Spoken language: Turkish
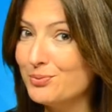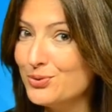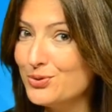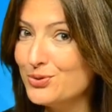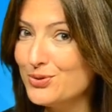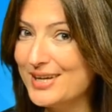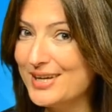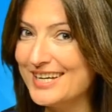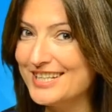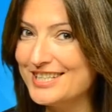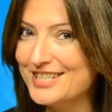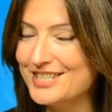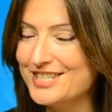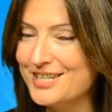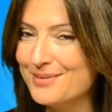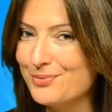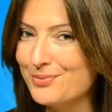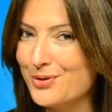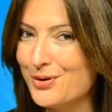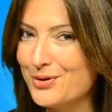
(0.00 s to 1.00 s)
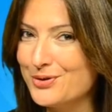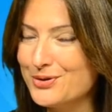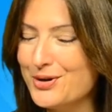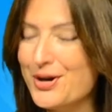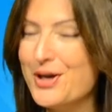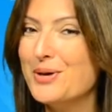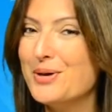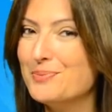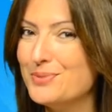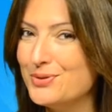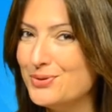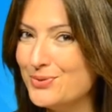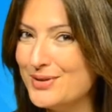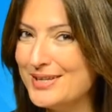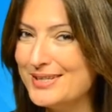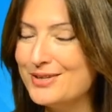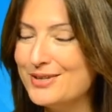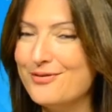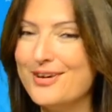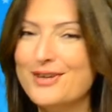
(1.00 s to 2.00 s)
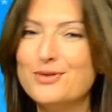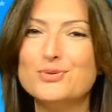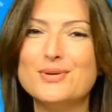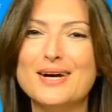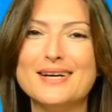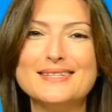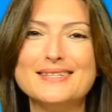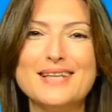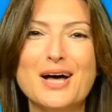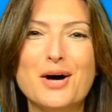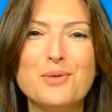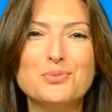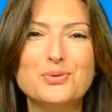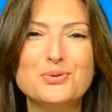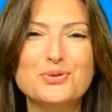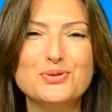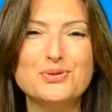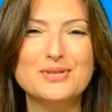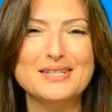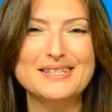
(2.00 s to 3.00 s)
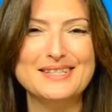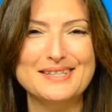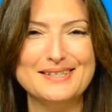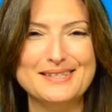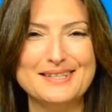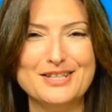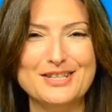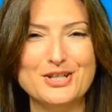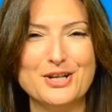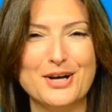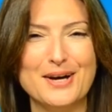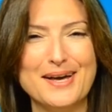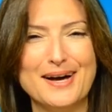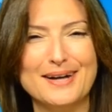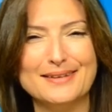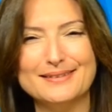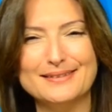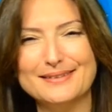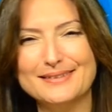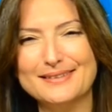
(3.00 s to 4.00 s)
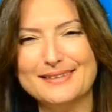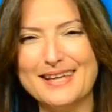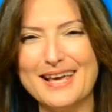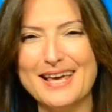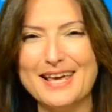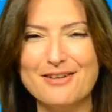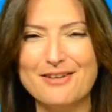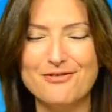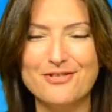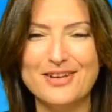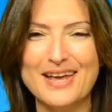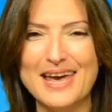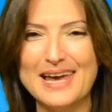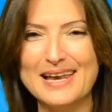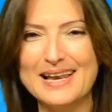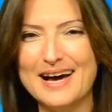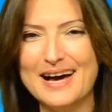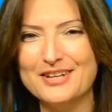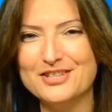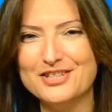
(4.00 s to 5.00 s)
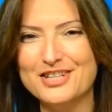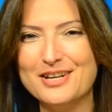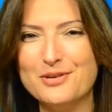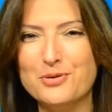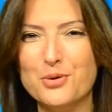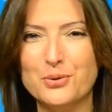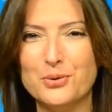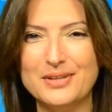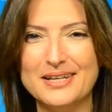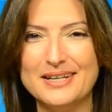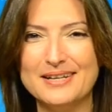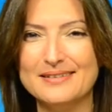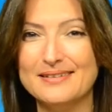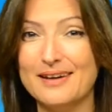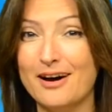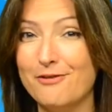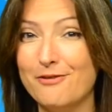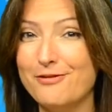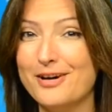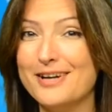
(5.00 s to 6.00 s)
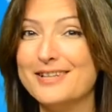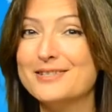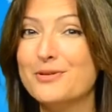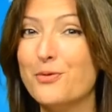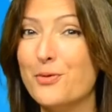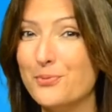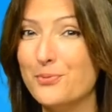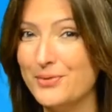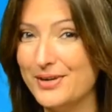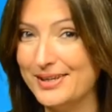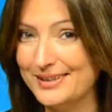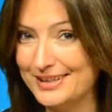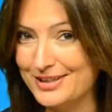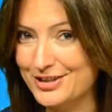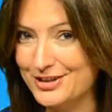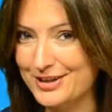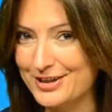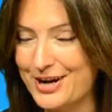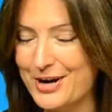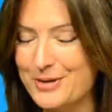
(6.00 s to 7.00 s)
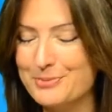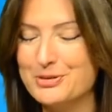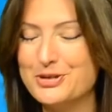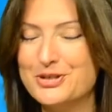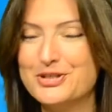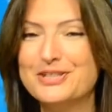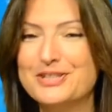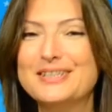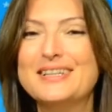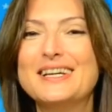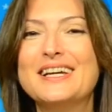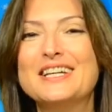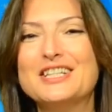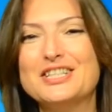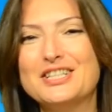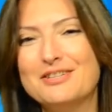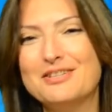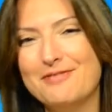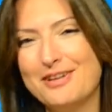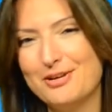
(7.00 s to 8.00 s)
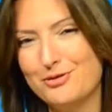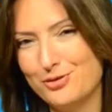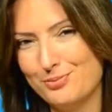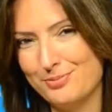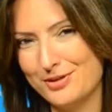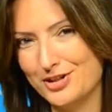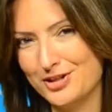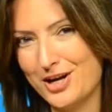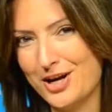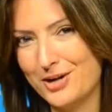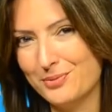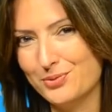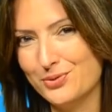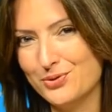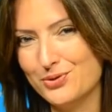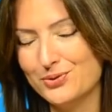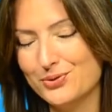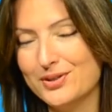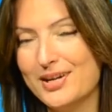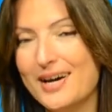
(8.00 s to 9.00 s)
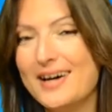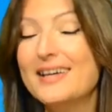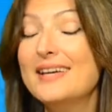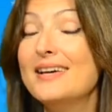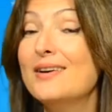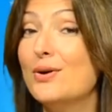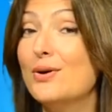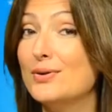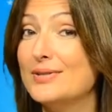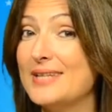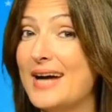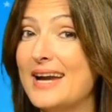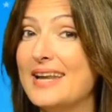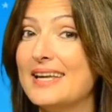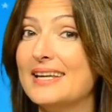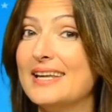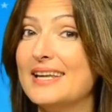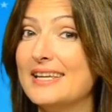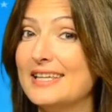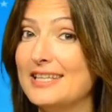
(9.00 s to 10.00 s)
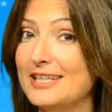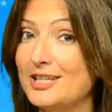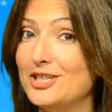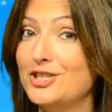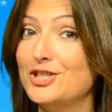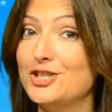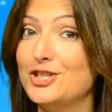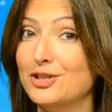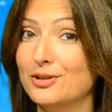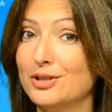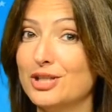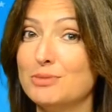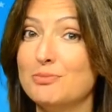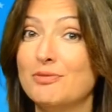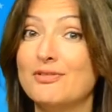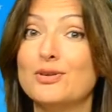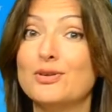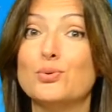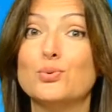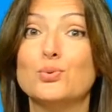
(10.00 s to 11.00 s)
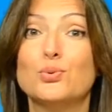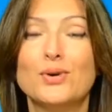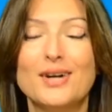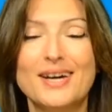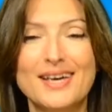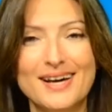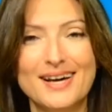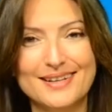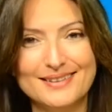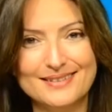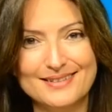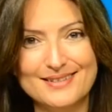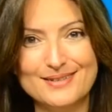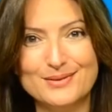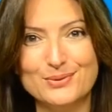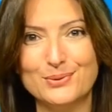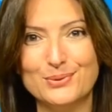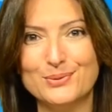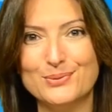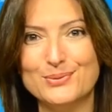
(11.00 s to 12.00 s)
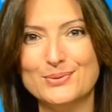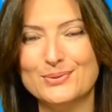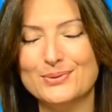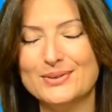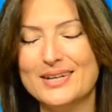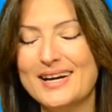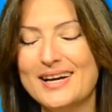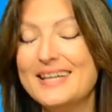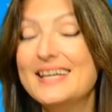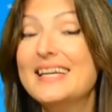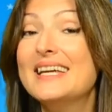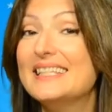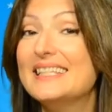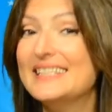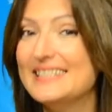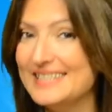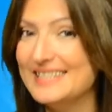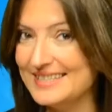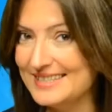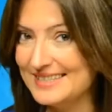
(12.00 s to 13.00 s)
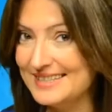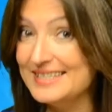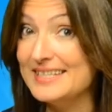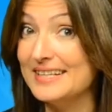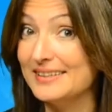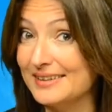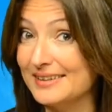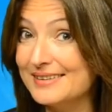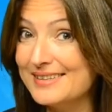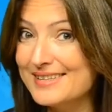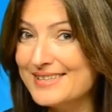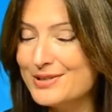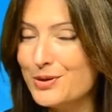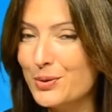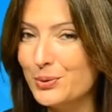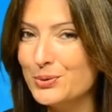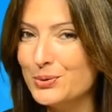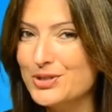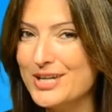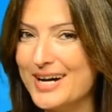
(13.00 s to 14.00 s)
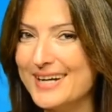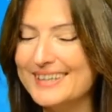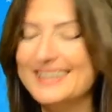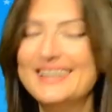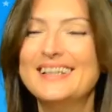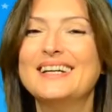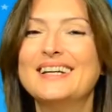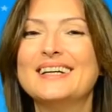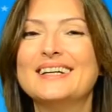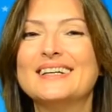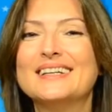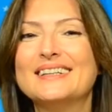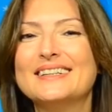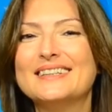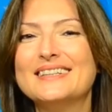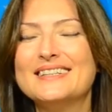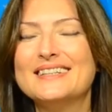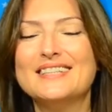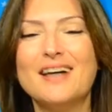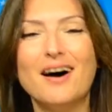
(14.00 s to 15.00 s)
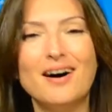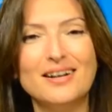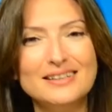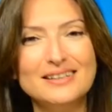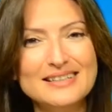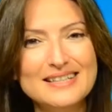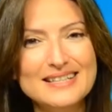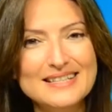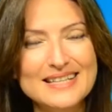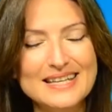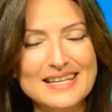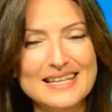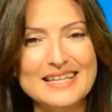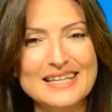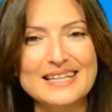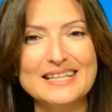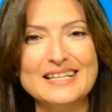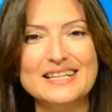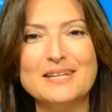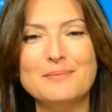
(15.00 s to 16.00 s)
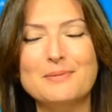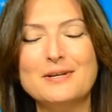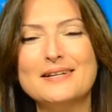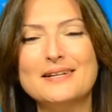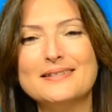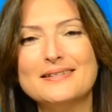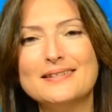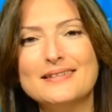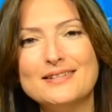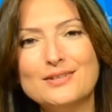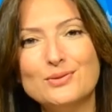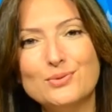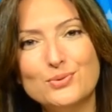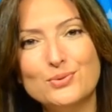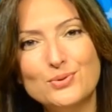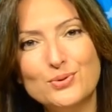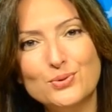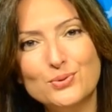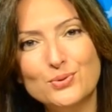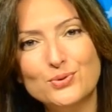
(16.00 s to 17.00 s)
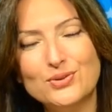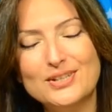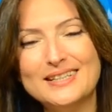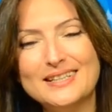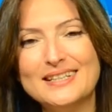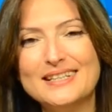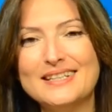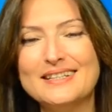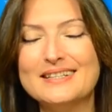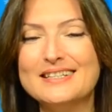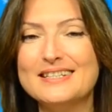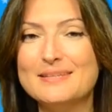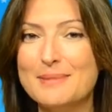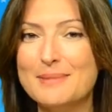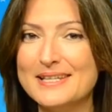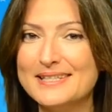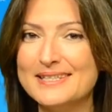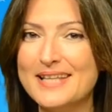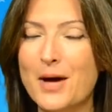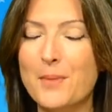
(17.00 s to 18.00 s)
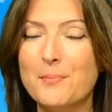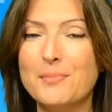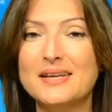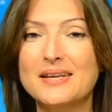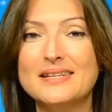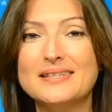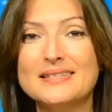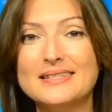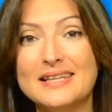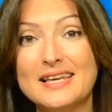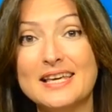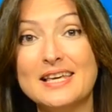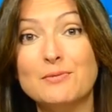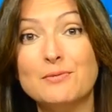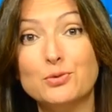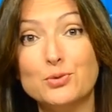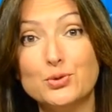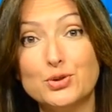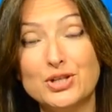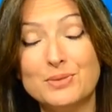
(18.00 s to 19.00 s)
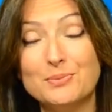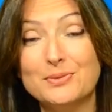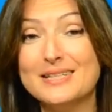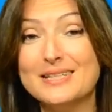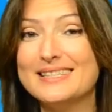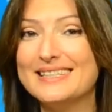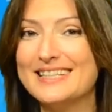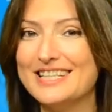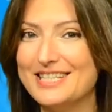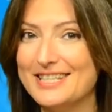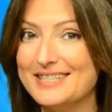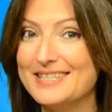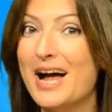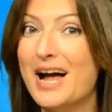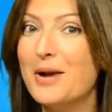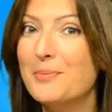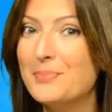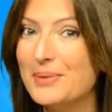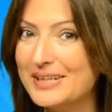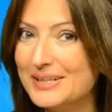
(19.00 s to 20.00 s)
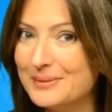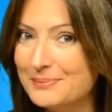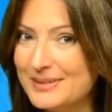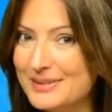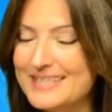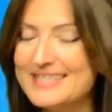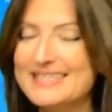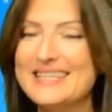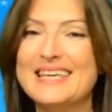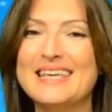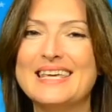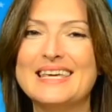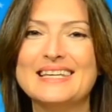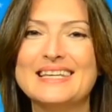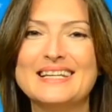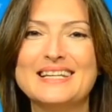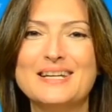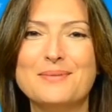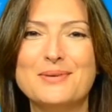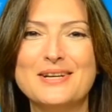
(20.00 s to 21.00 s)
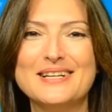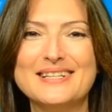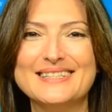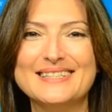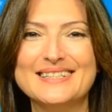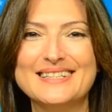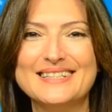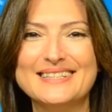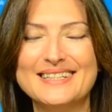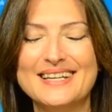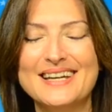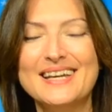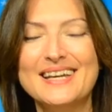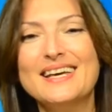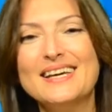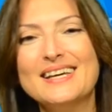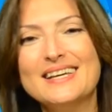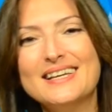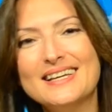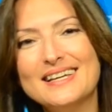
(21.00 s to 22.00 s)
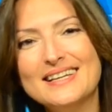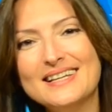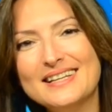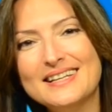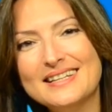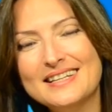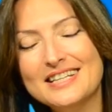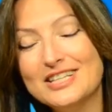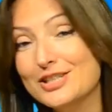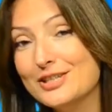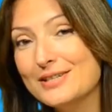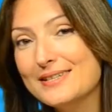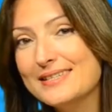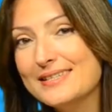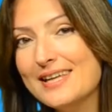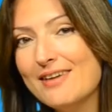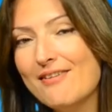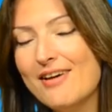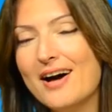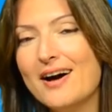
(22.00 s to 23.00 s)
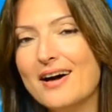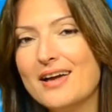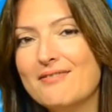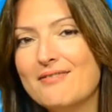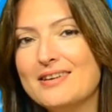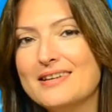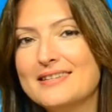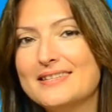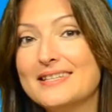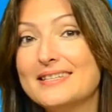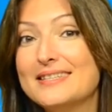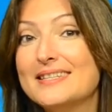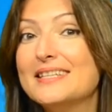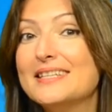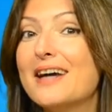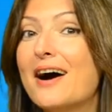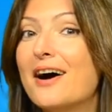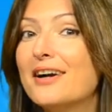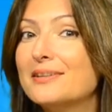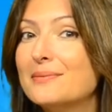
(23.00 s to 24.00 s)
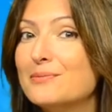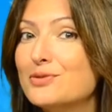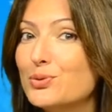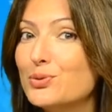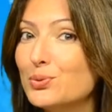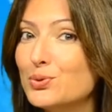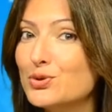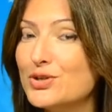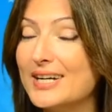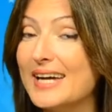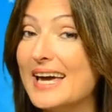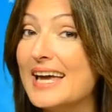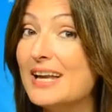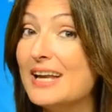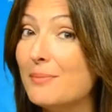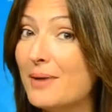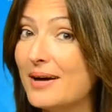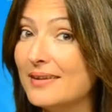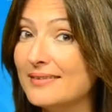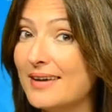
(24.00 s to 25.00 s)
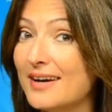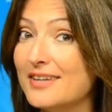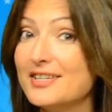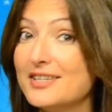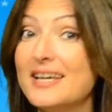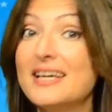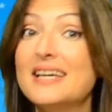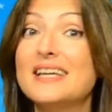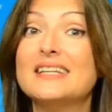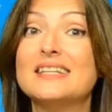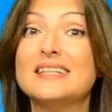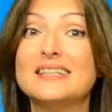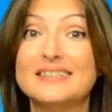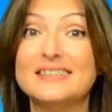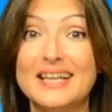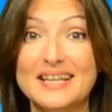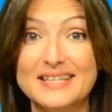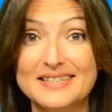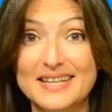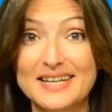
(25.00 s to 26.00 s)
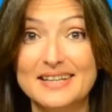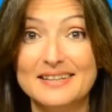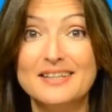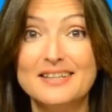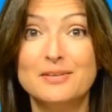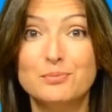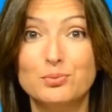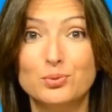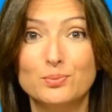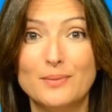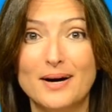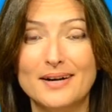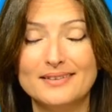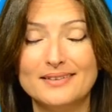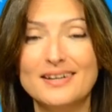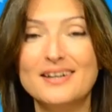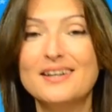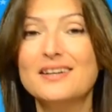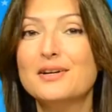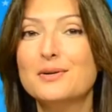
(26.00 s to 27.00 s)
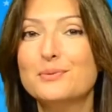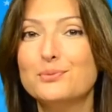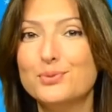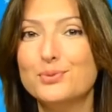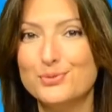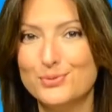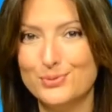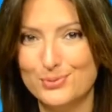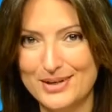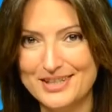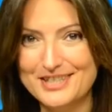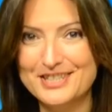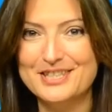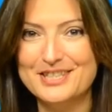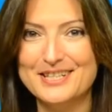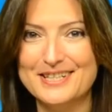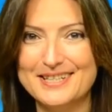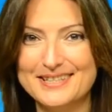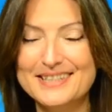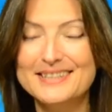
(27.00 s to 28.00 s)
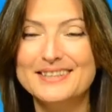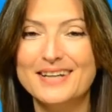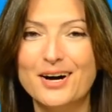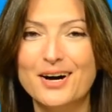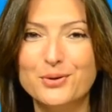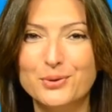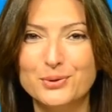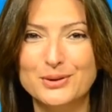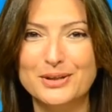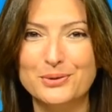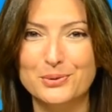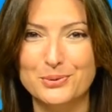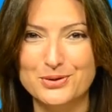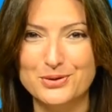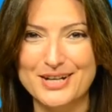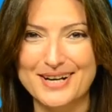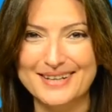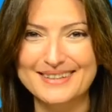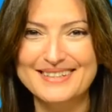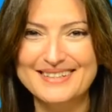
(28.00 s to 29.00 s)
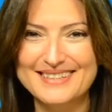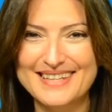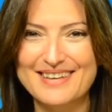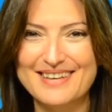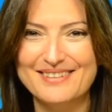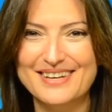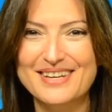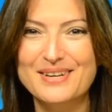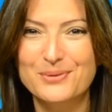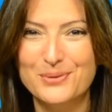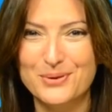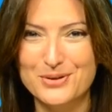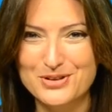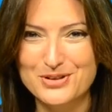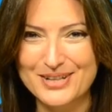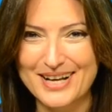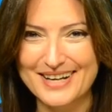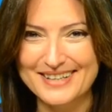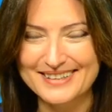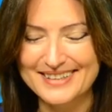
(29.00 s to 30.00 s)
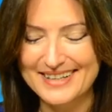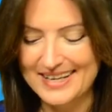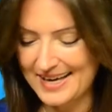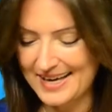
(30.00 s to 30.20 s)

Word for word: Burcu'na geçiş yapıyor. Bir süredir Venüs Aslan Burcu'nda sizin için hayatın keyifli, eğlenceli yönlerini daha fazla ön plana çıkarmıştı. Şimdi Venüs Başak Burcu'nda özellikle iş, çalışma ve günlük hayatınız konusunda sizin yanınızda olacak. Ee, sağlığınızla ilgilenebilirsiniz. Günlük rutinleriniz, beslenmeniz, giyim, kuşamınız, kişisel bakımınızla ilgilenebilirsiniz. Ee, işinizde veya evinizde size yardımcı olacak elemanlar, e, destekleri bulmak da bu süreç içerisinde daha kolay olacaktır sevgili koçlar.